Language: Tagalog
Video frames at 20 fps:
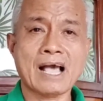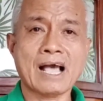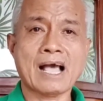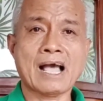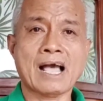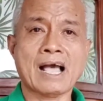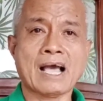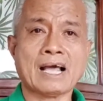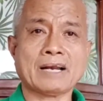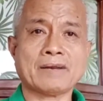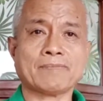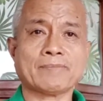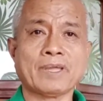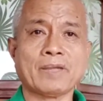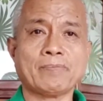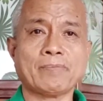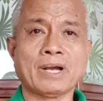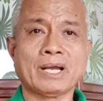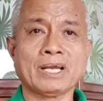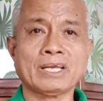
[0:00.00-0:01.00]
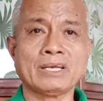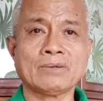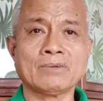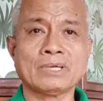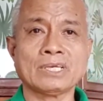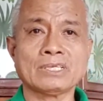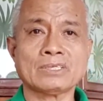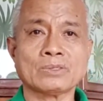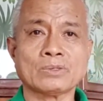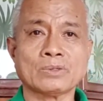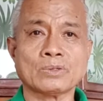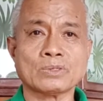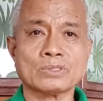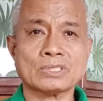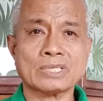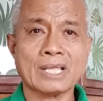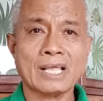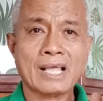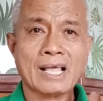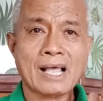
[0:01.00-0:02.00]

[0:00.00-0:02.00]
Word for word: haharap kay Panginoong Isus